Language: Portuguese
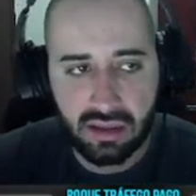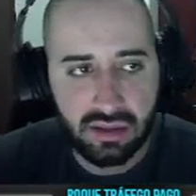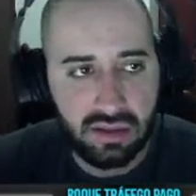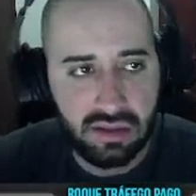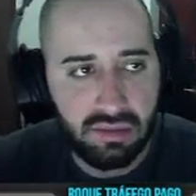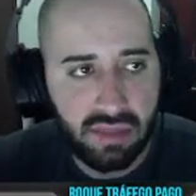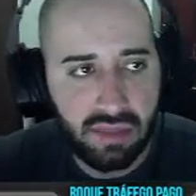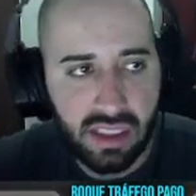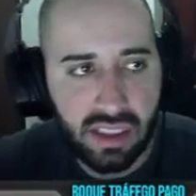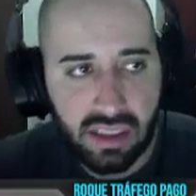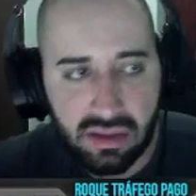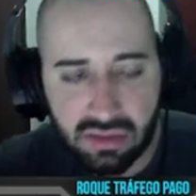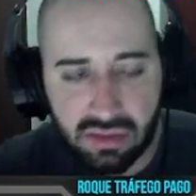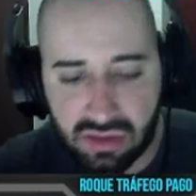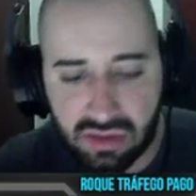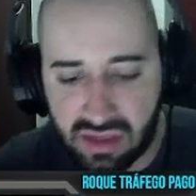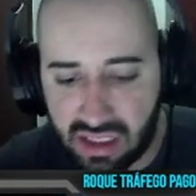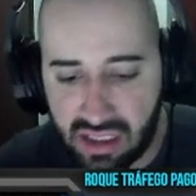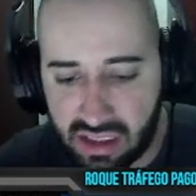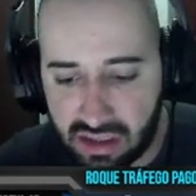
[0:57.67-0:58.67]
E-mail,
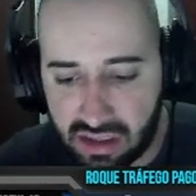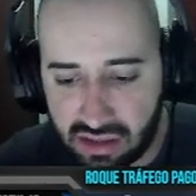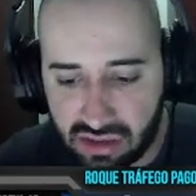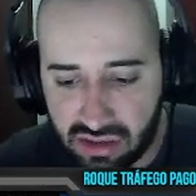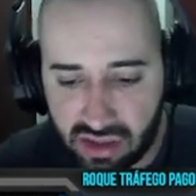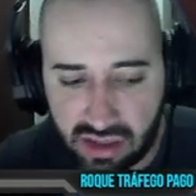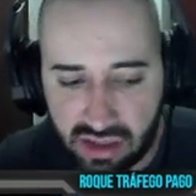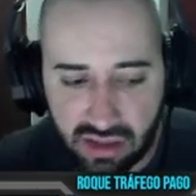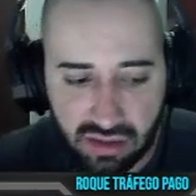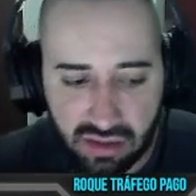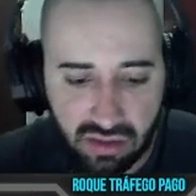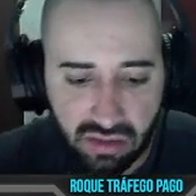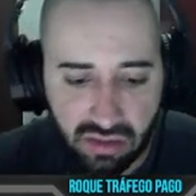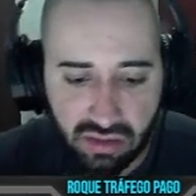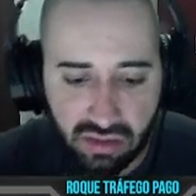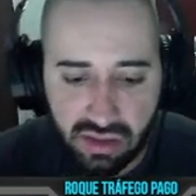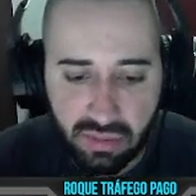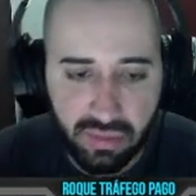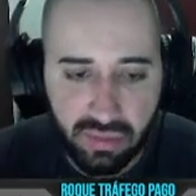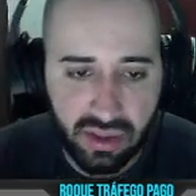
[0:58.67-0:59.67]
senha, isso aí é
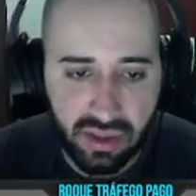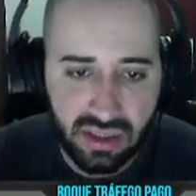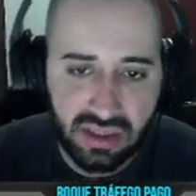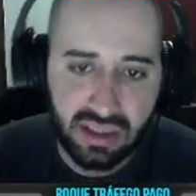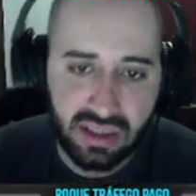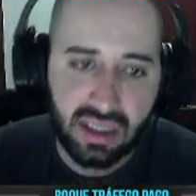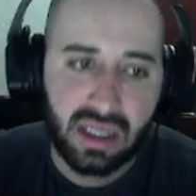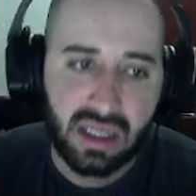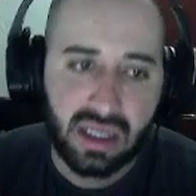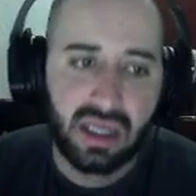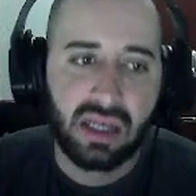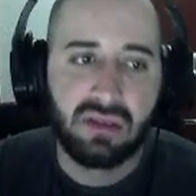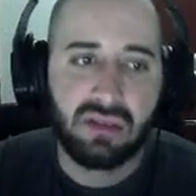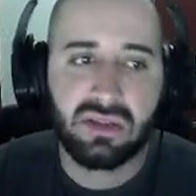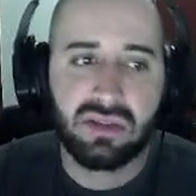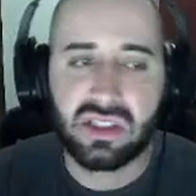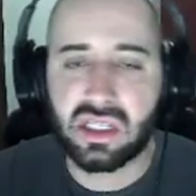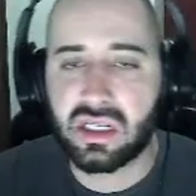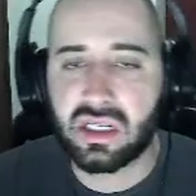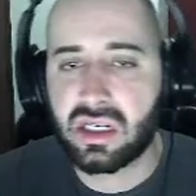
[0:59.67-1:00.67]
tranquilo. Depois
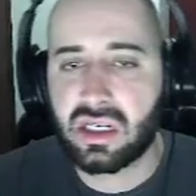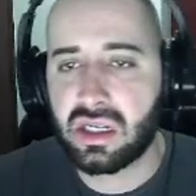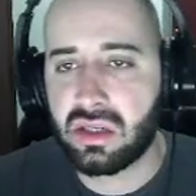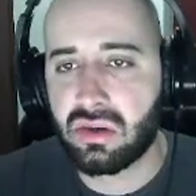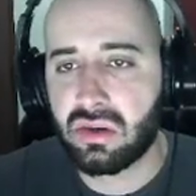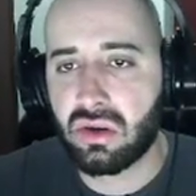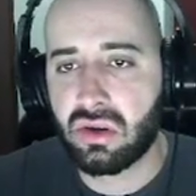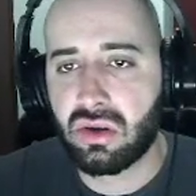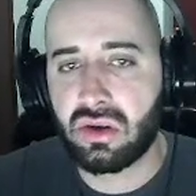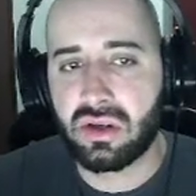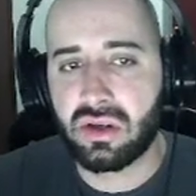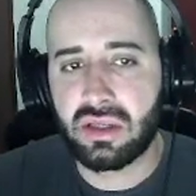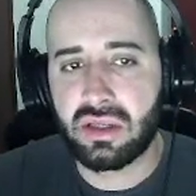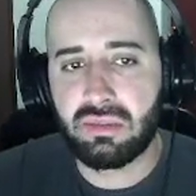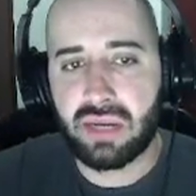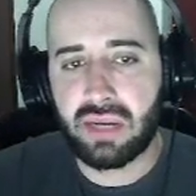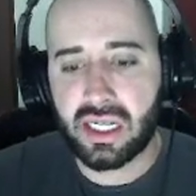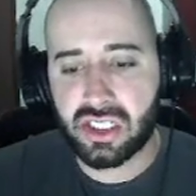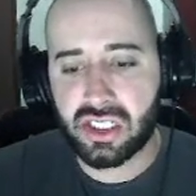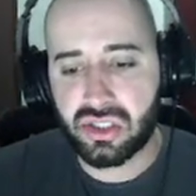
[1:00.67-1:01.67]
você criou e
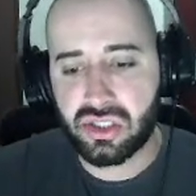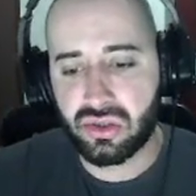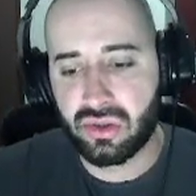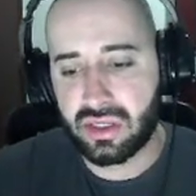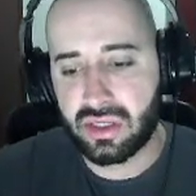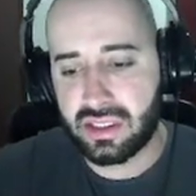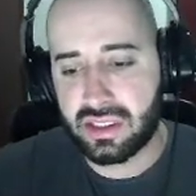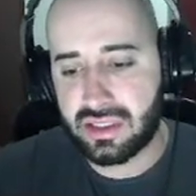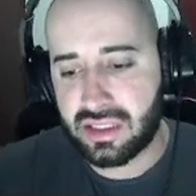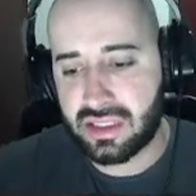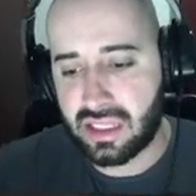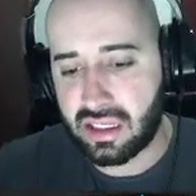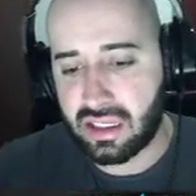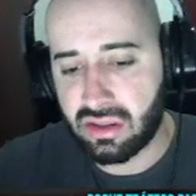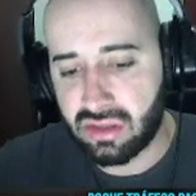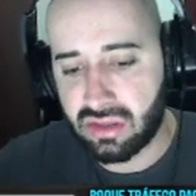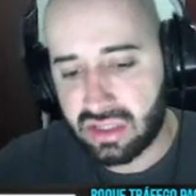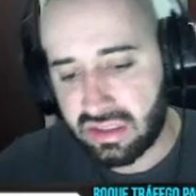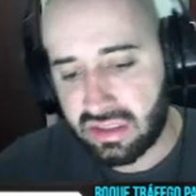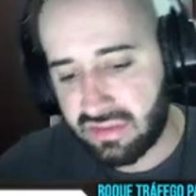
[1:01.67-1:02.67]
baixou e
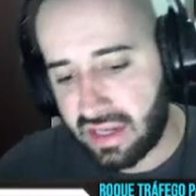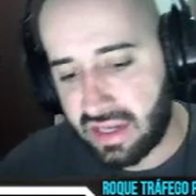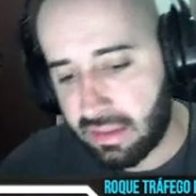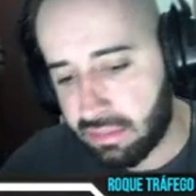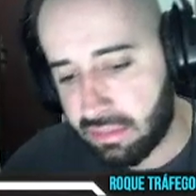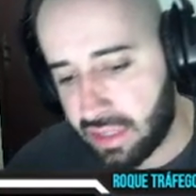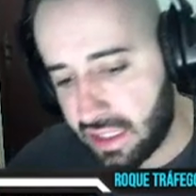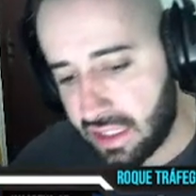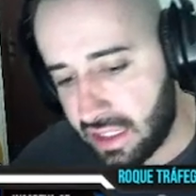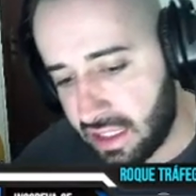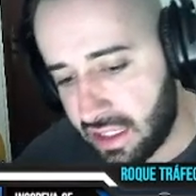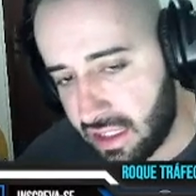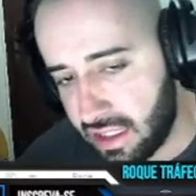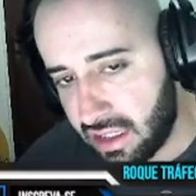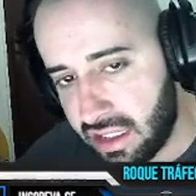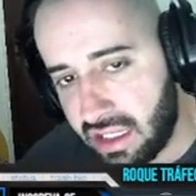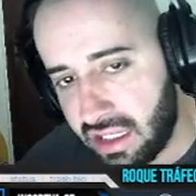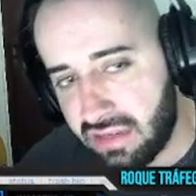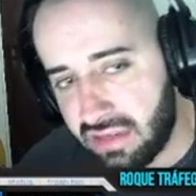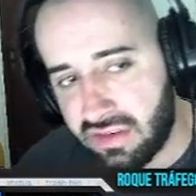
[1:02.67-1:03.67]
instalou, você vai abrir
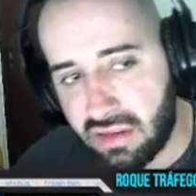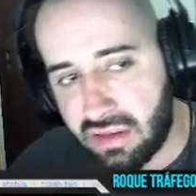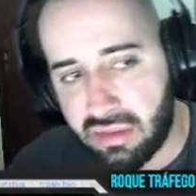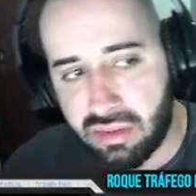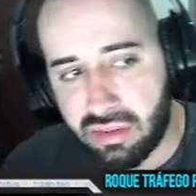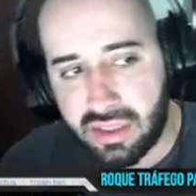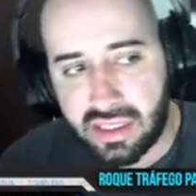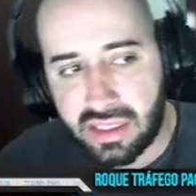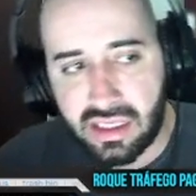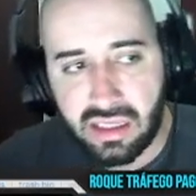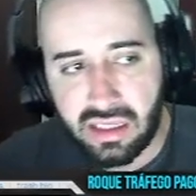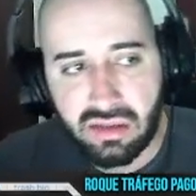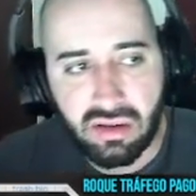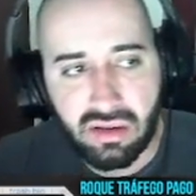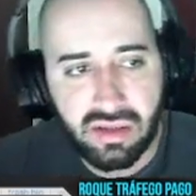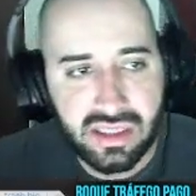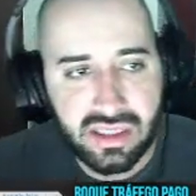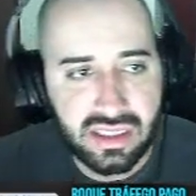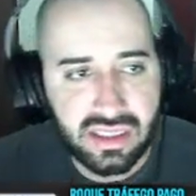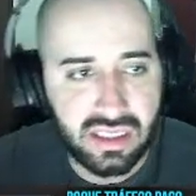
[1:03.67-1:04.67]
ele, ele vai abrir uma tela
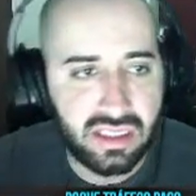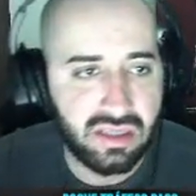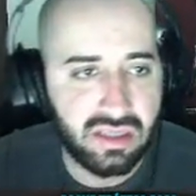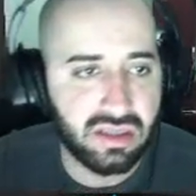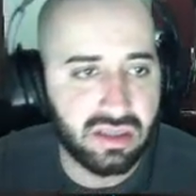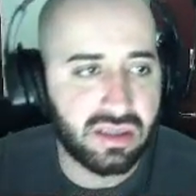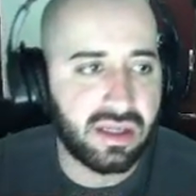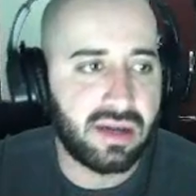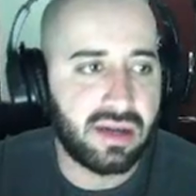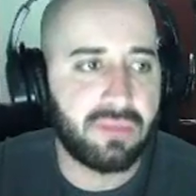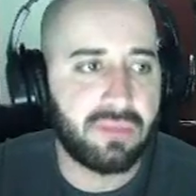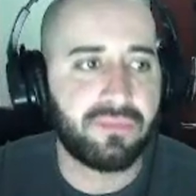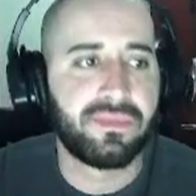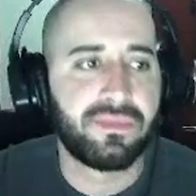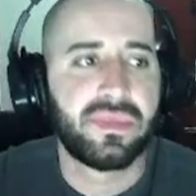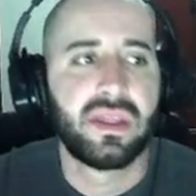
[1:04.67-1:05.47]
igual essa aqui, ó, tá?